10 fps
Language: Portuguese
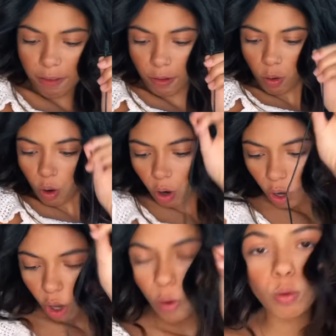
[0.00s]
Aí ficou
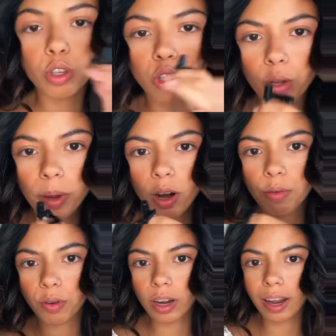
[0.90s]
o som do
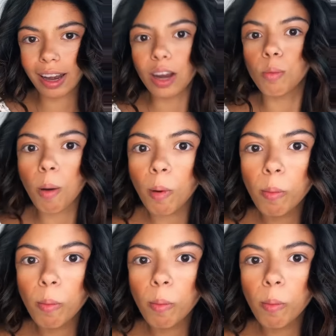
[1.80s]
microfone no meu